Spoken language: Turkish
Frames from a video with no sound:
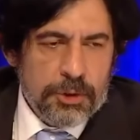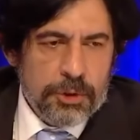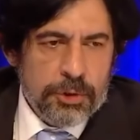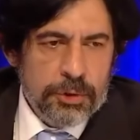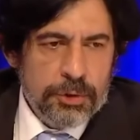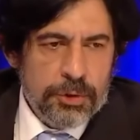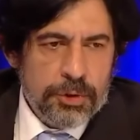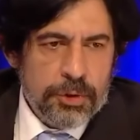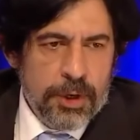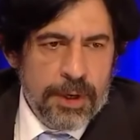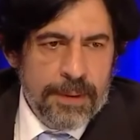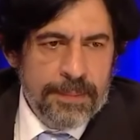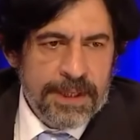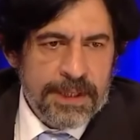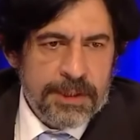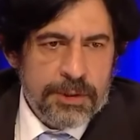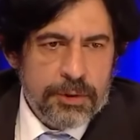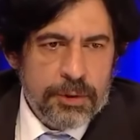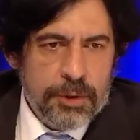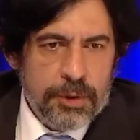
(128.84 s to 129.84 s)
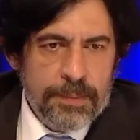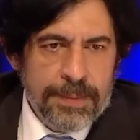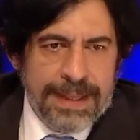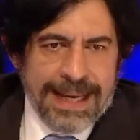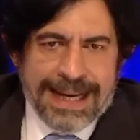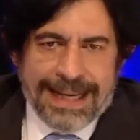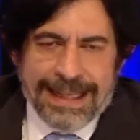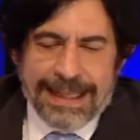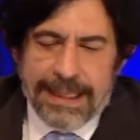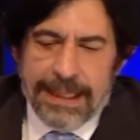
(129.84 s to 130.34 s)
şunu söylemek istiyorum.
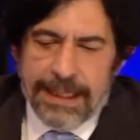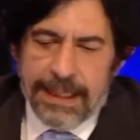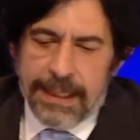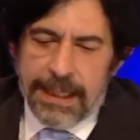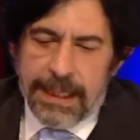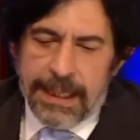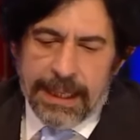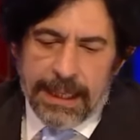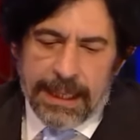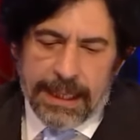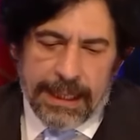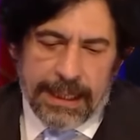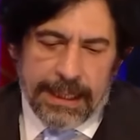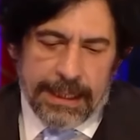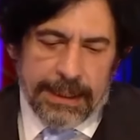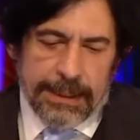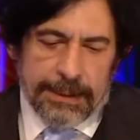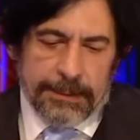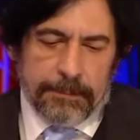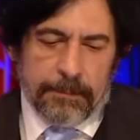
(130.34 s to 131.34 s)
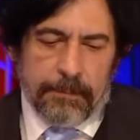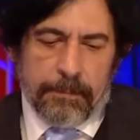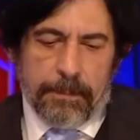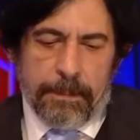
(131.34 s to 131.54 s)
Yani e,